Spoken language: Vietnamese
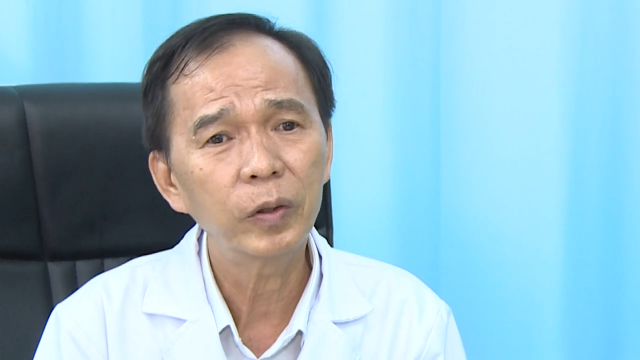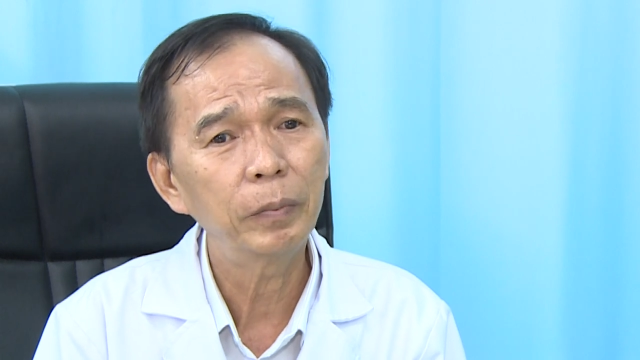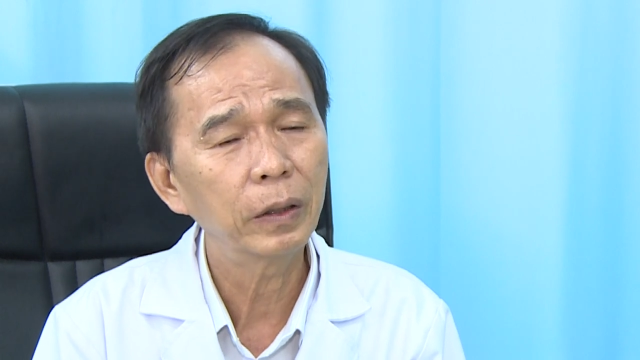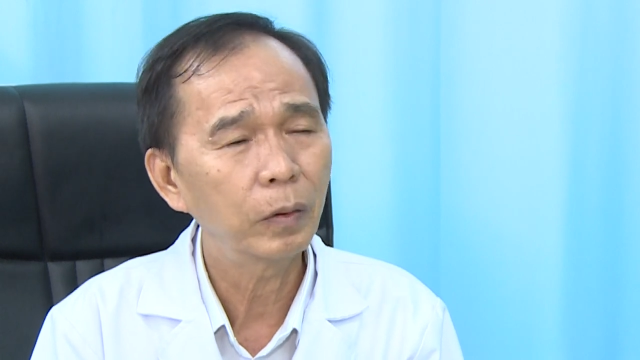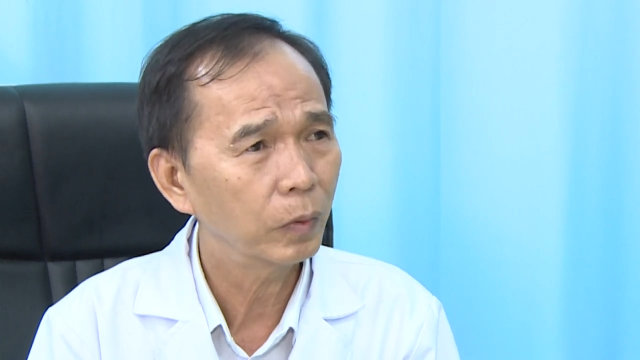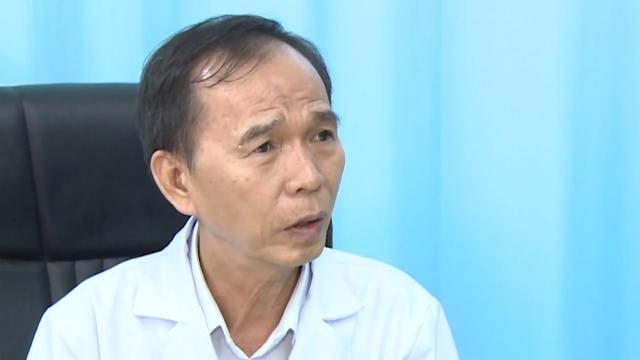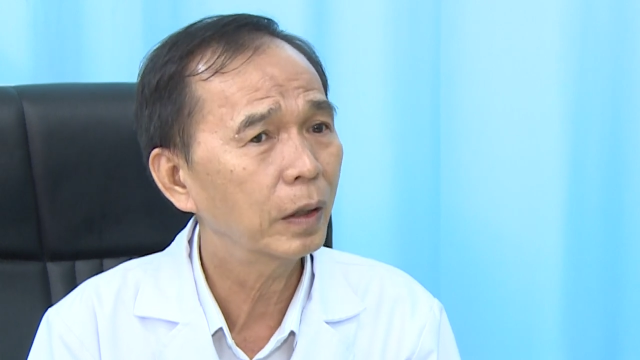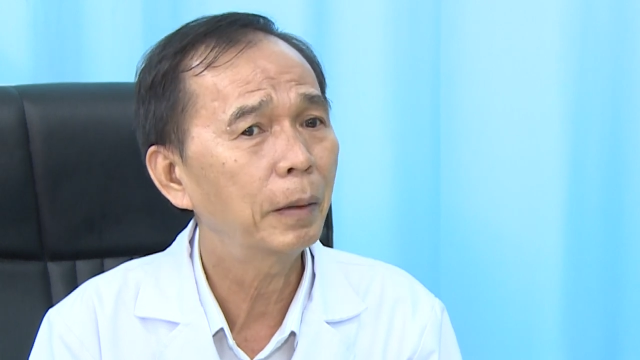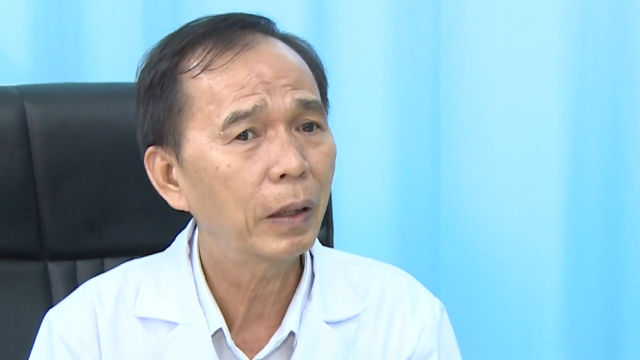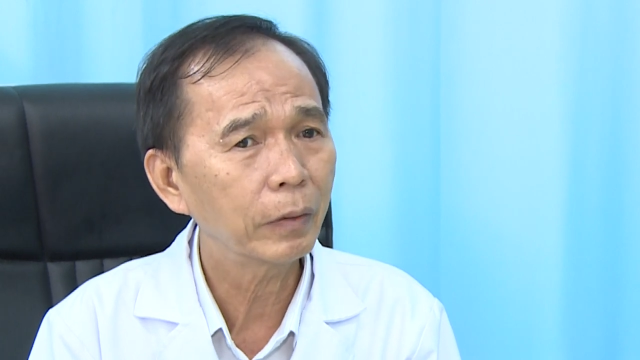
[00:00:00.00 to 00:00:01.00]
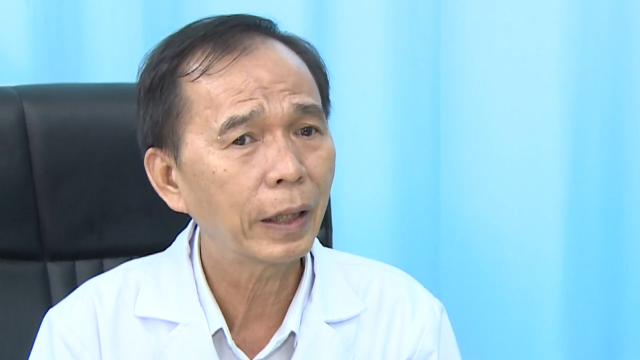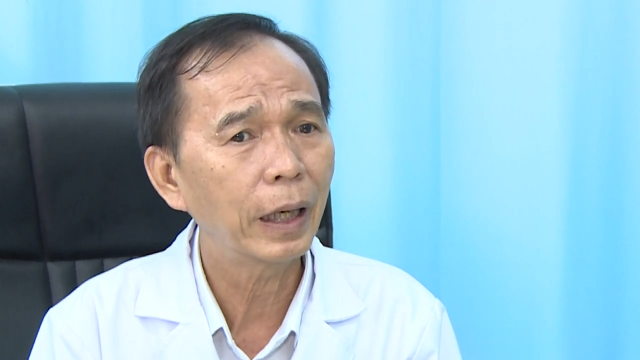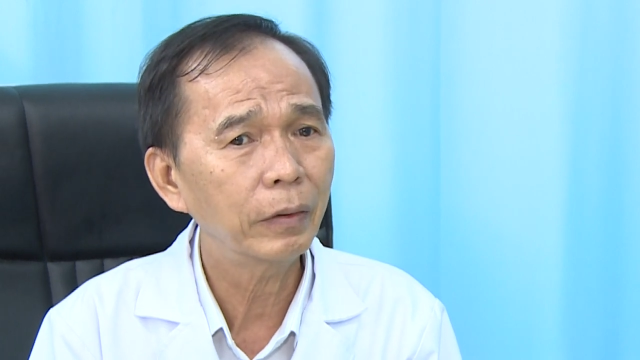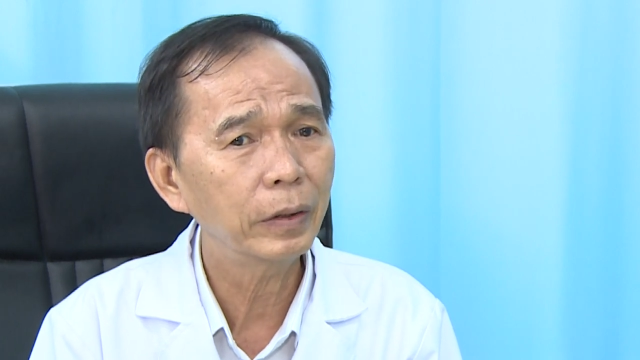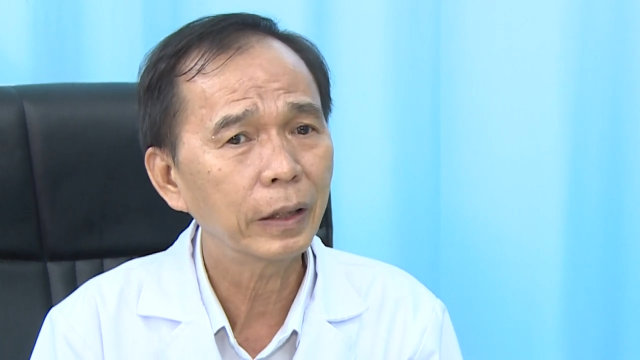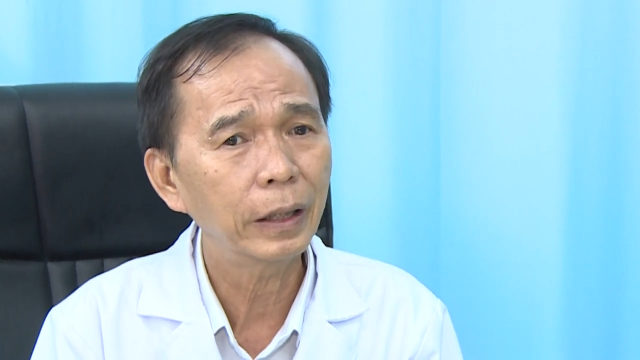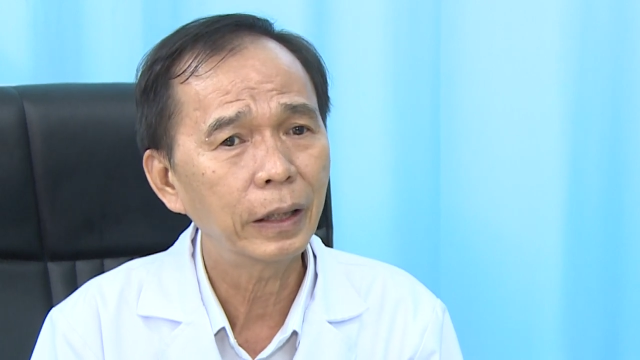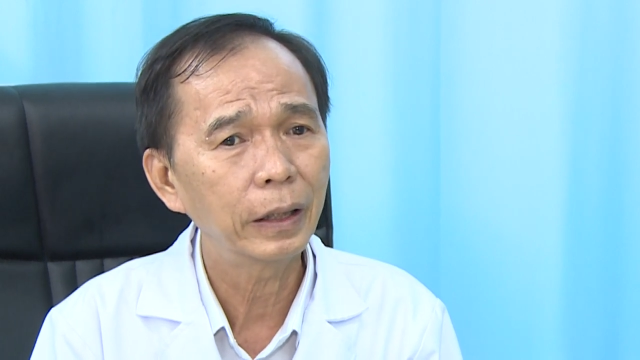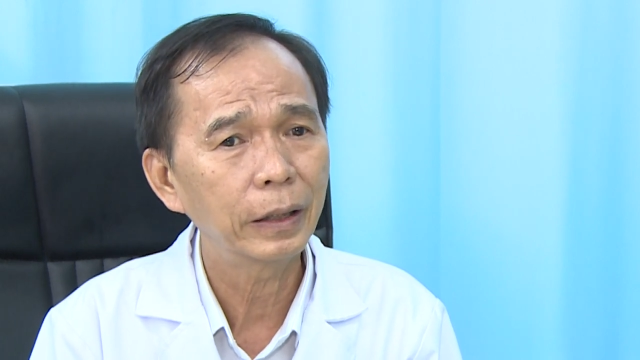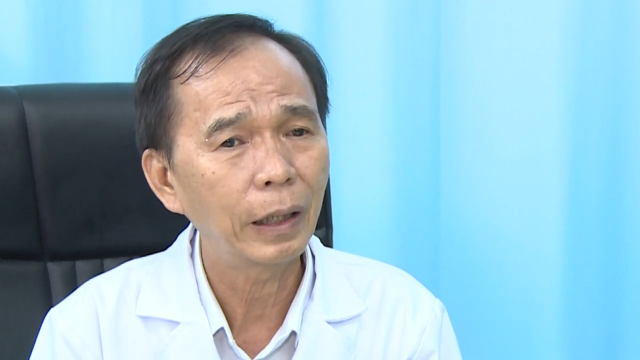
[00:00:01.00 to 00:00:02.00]
Chí Minh cũng có cái báo cáo về
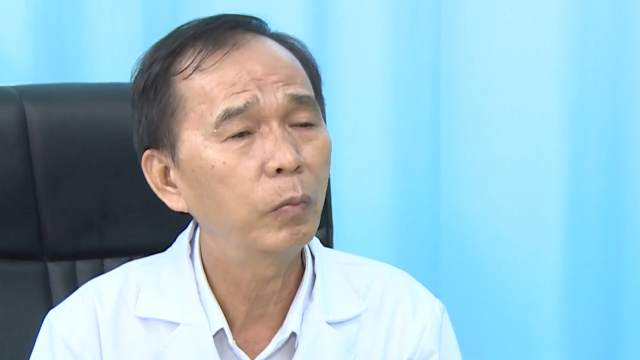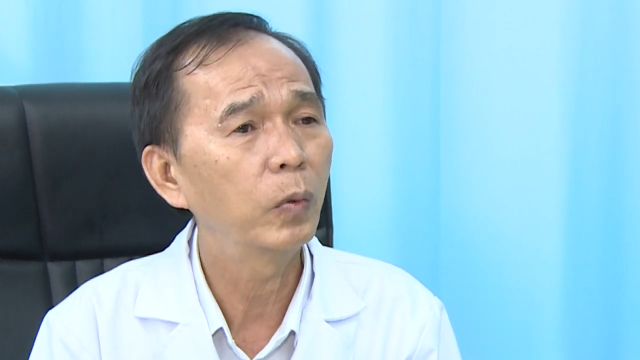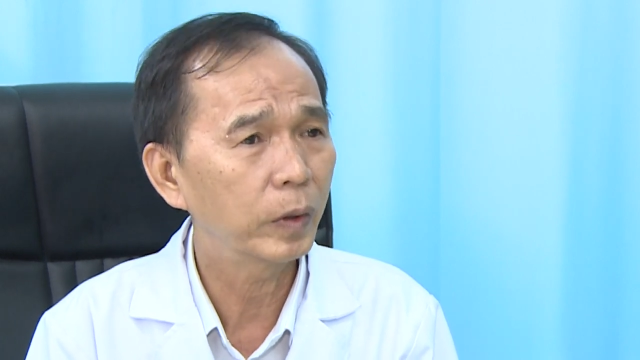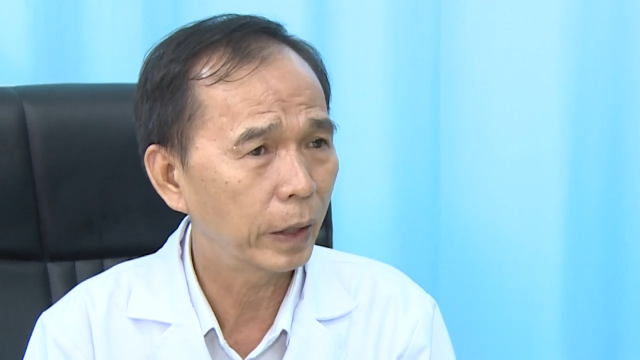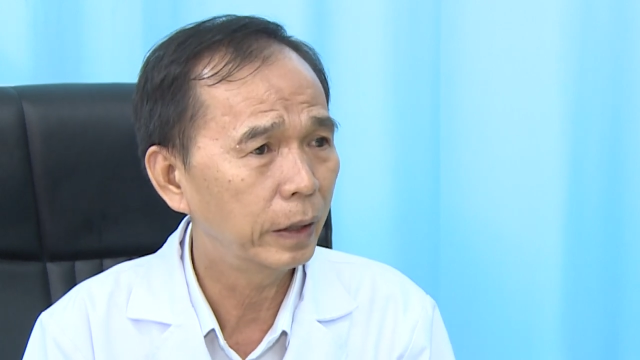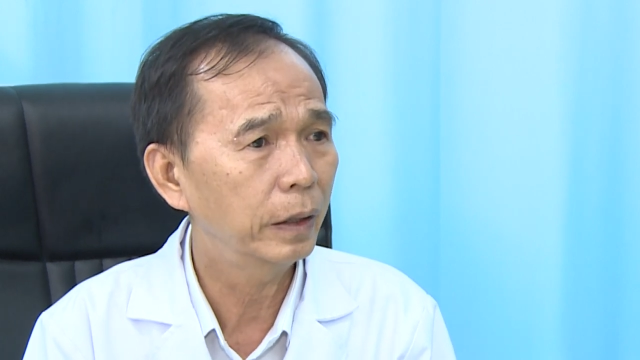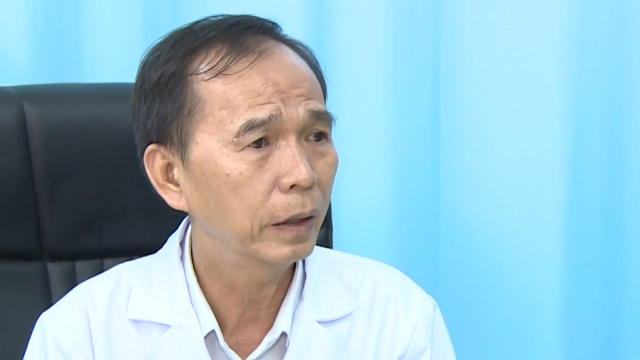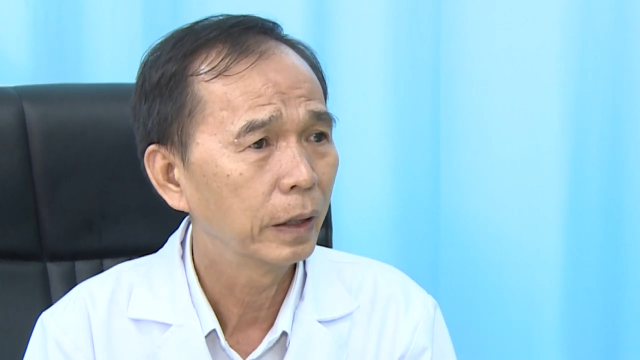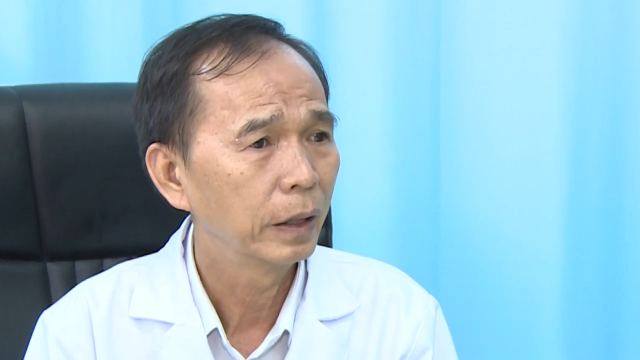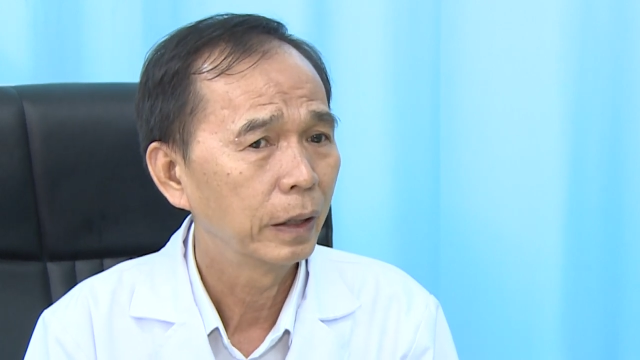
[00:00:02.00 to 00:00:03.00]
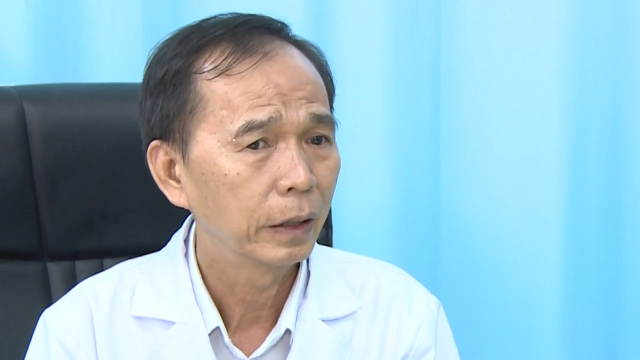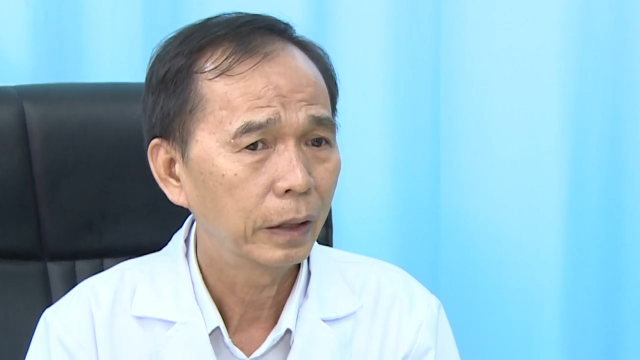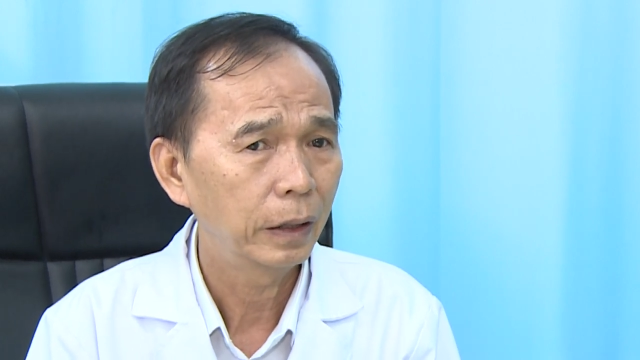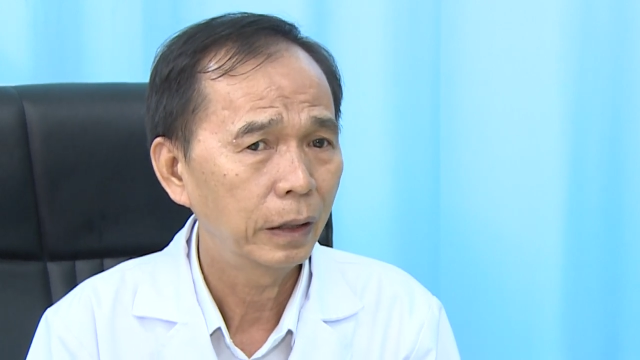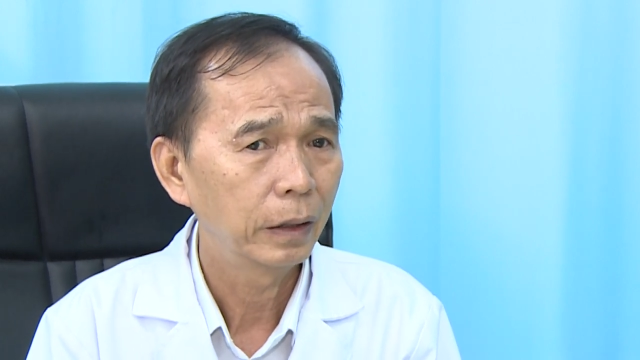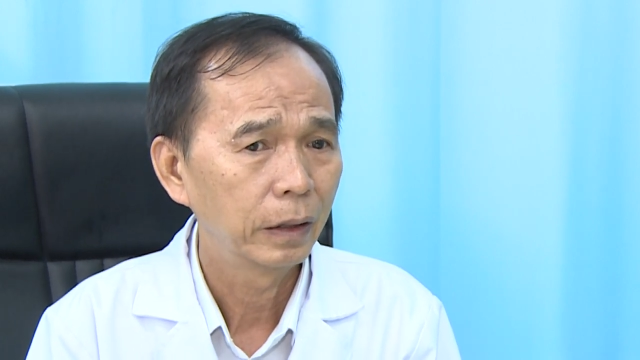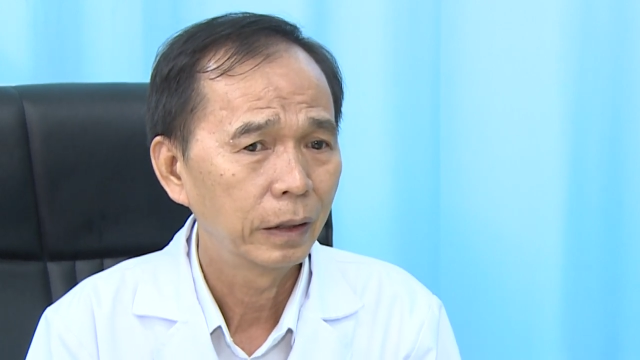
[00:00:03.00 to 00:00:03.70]
cái đậu mùa khỉ đó, thì